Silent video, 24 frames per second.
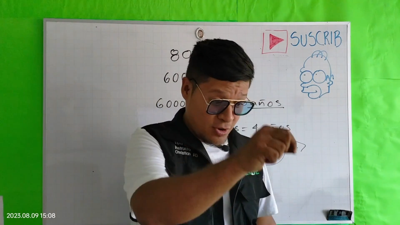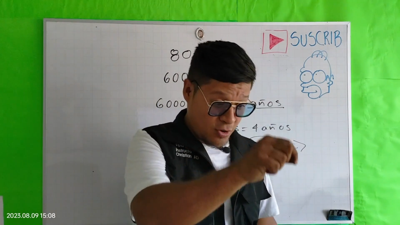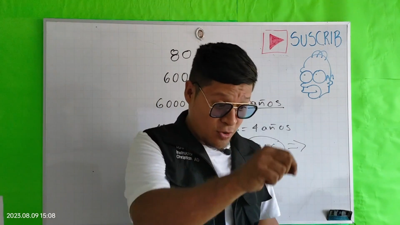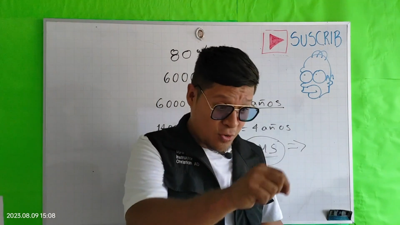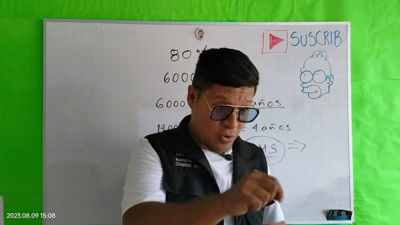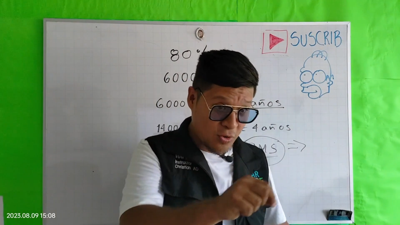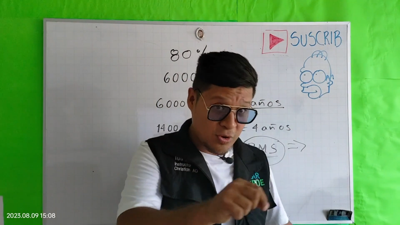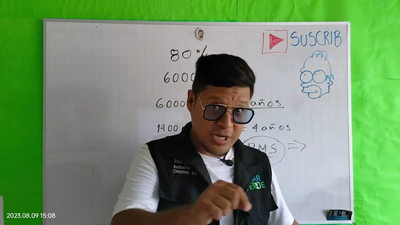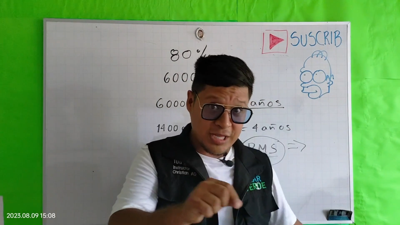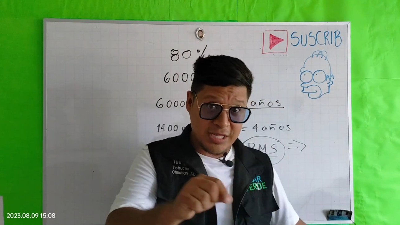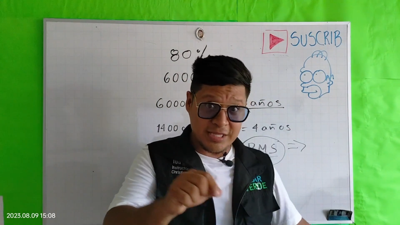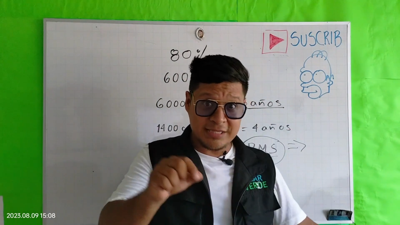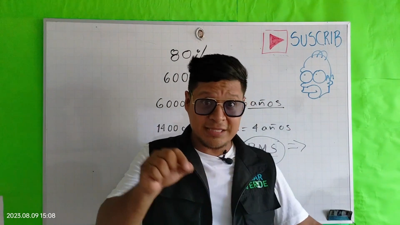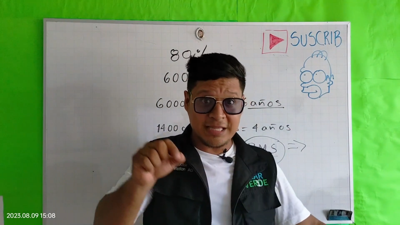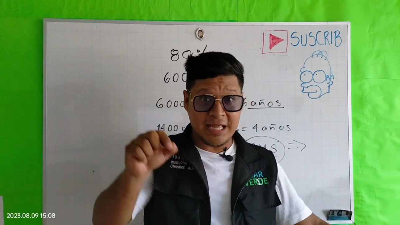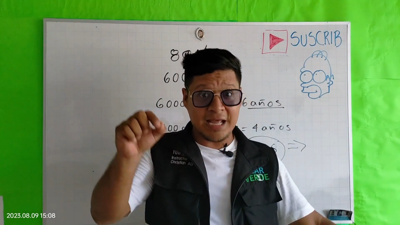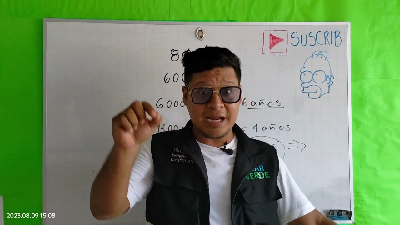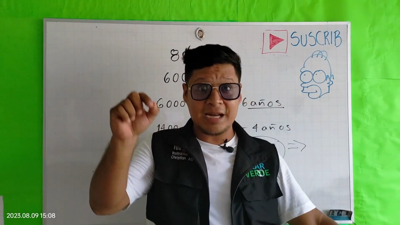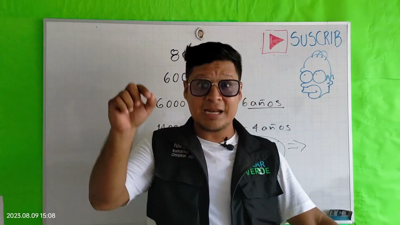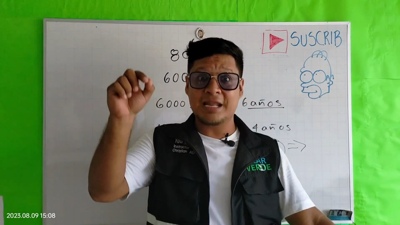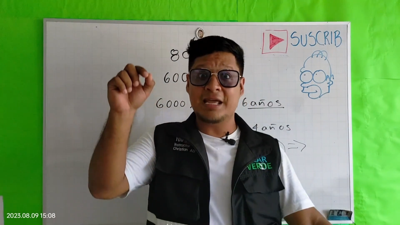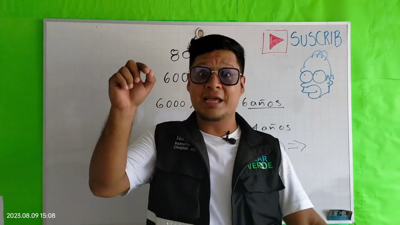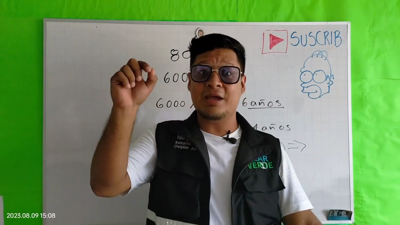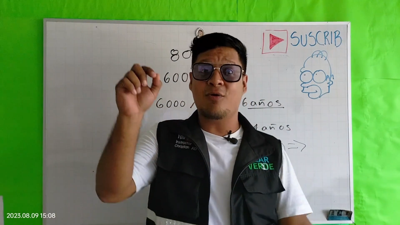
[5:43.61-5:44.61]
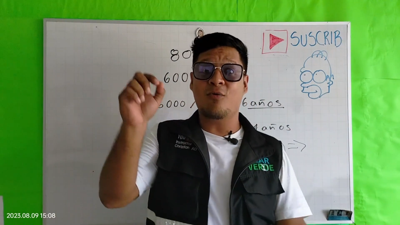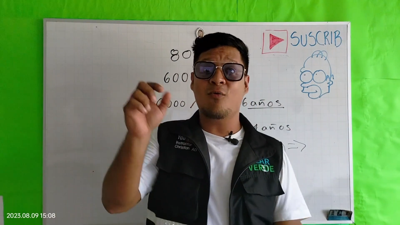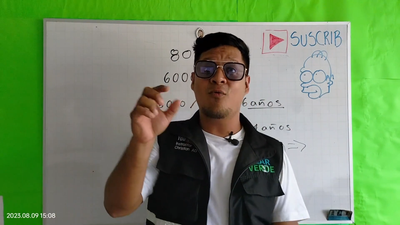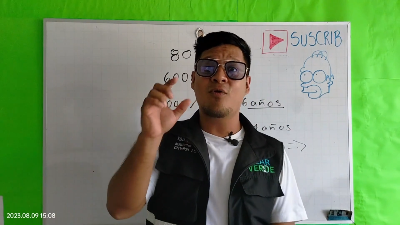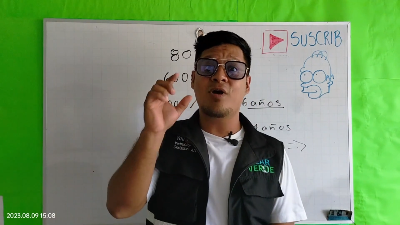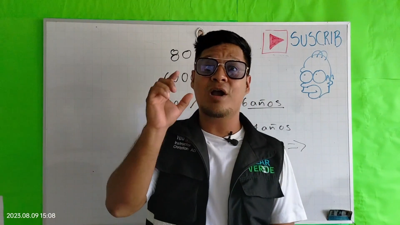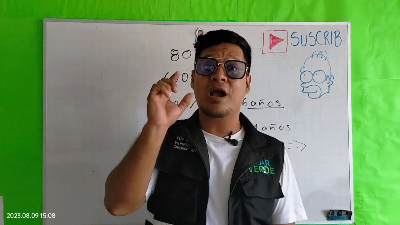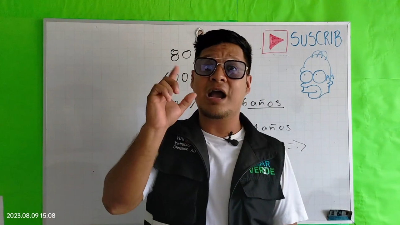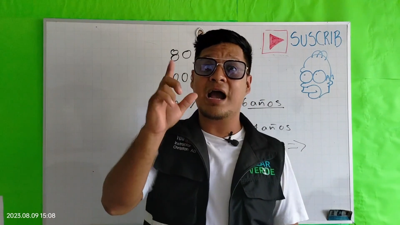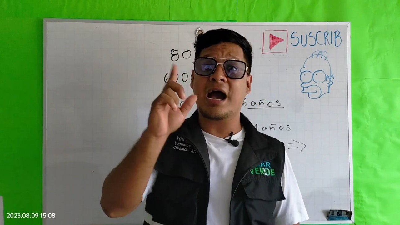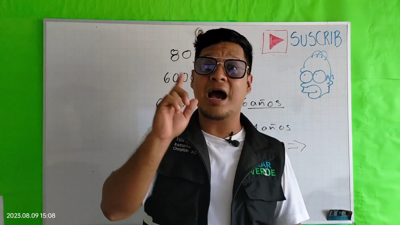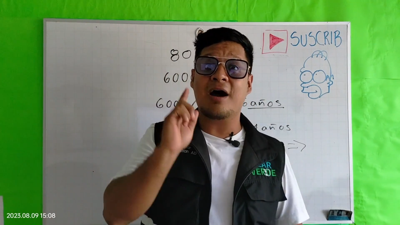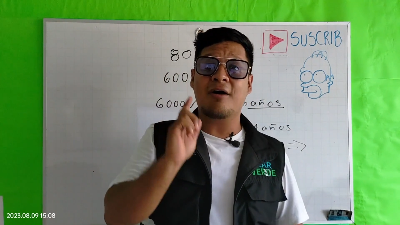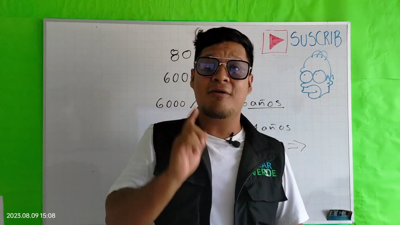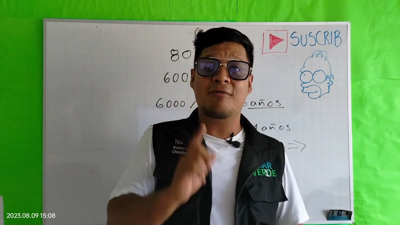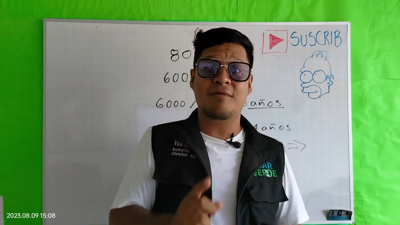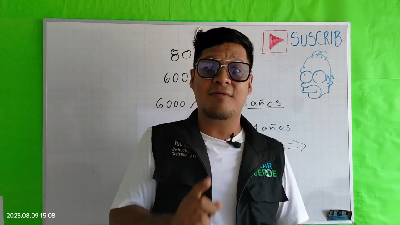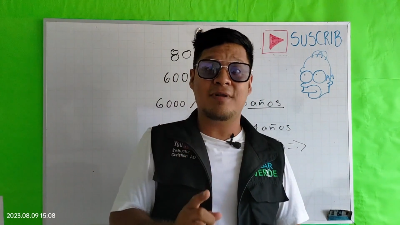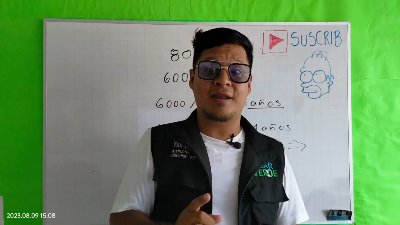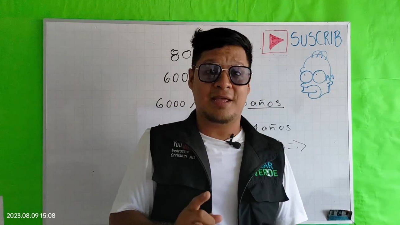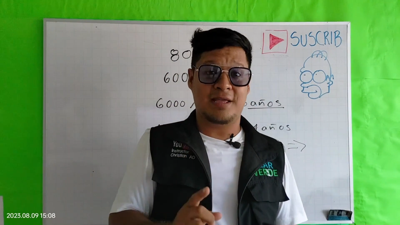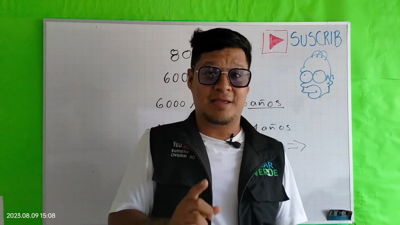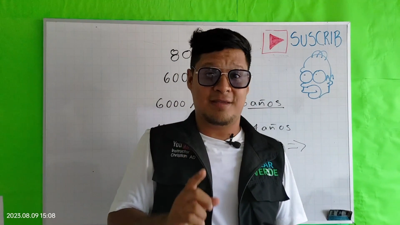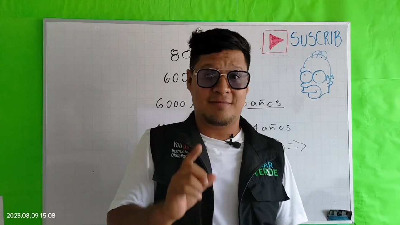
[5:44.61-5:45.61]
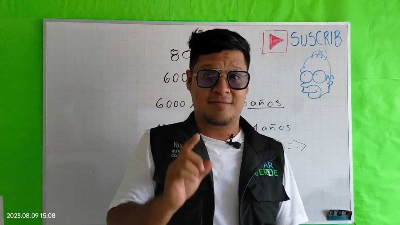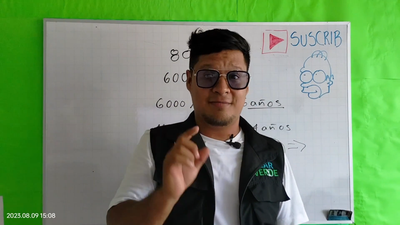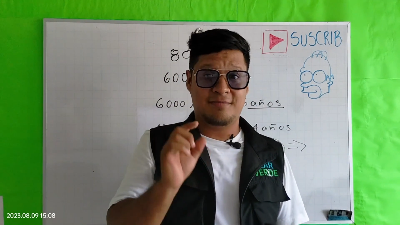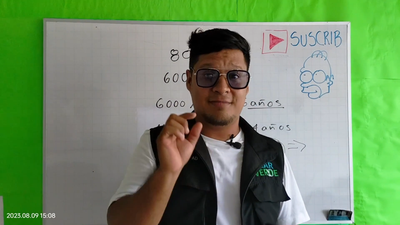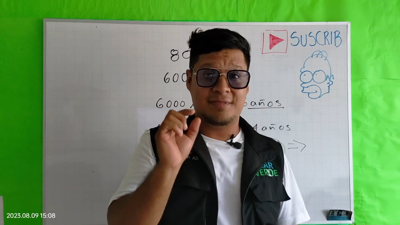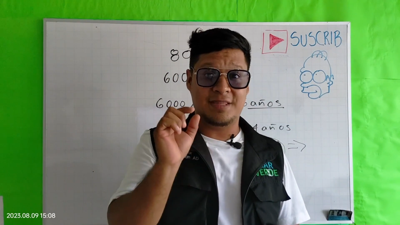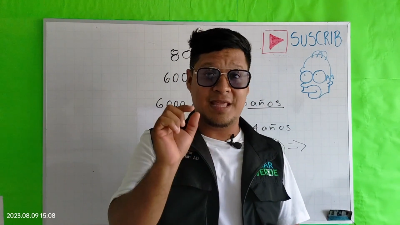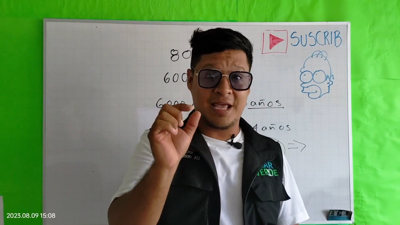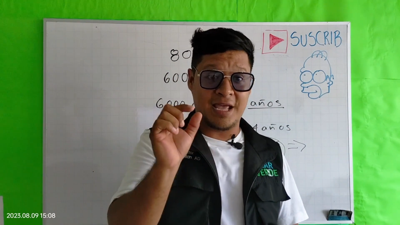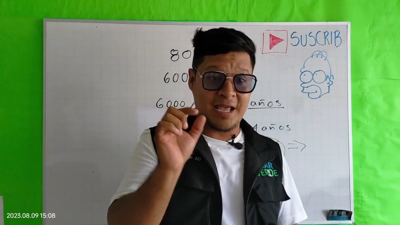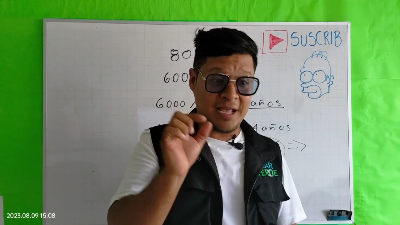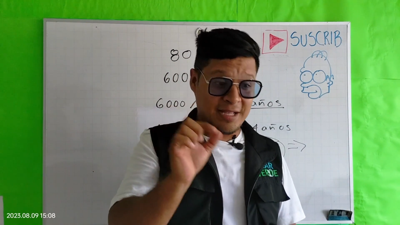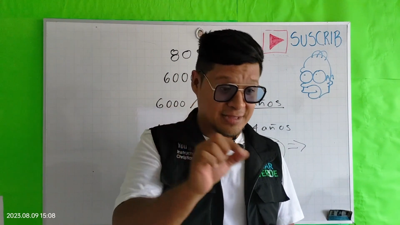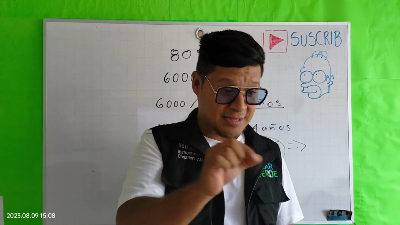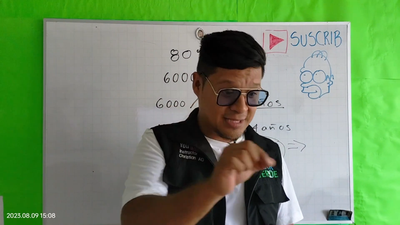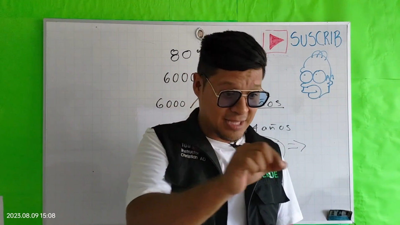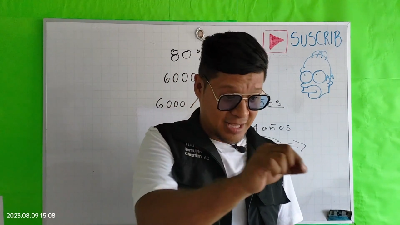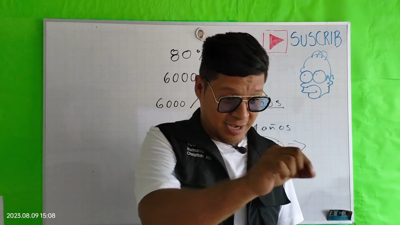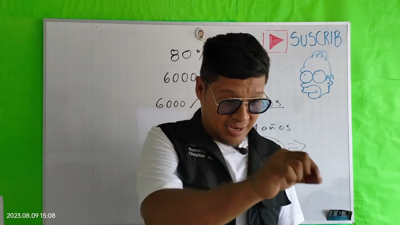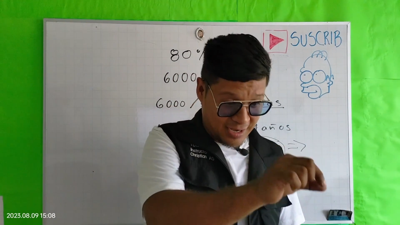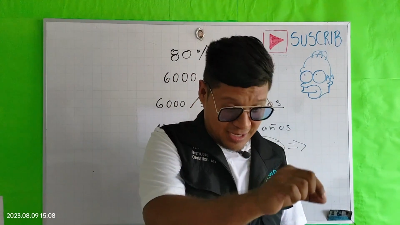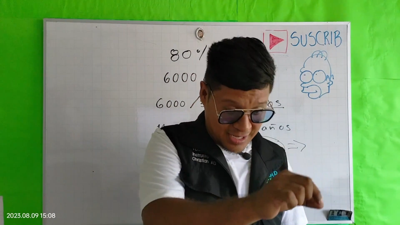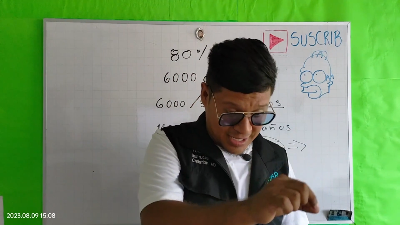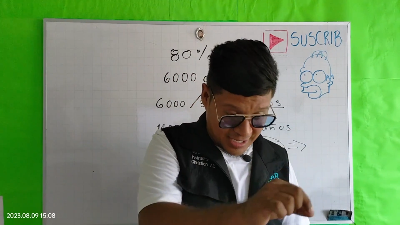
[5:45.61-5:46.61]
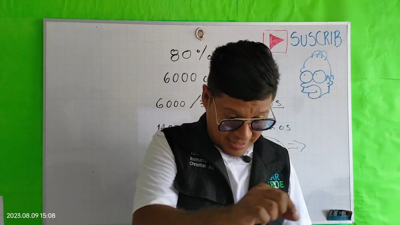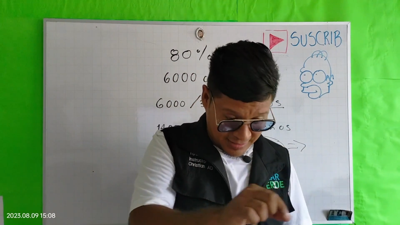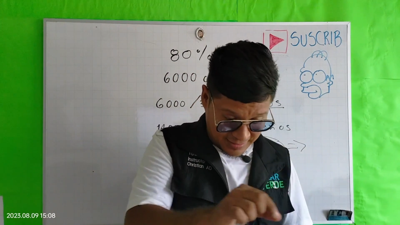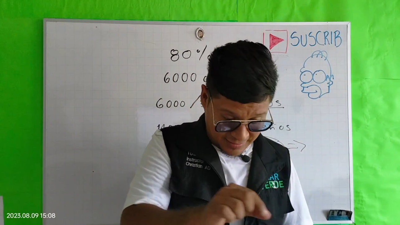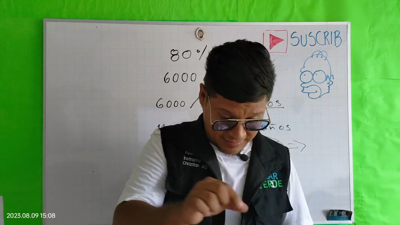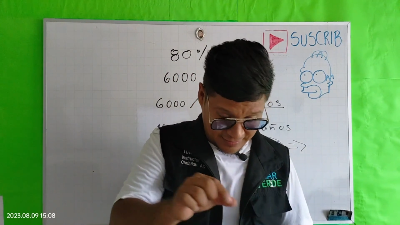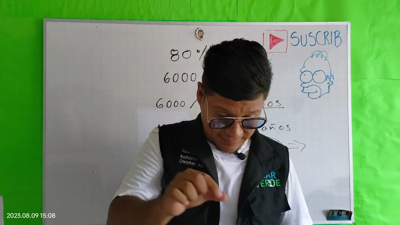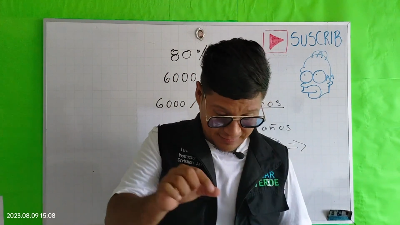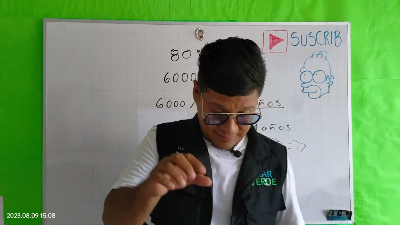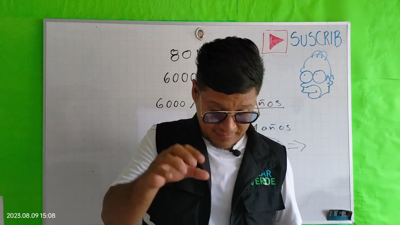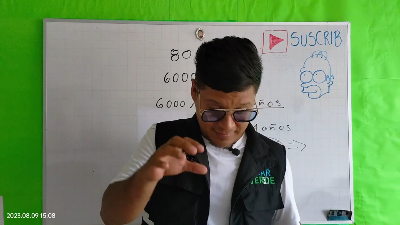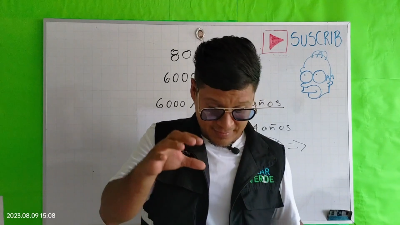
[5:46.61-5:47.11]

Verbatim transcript: conectarle un cable de Ethernet,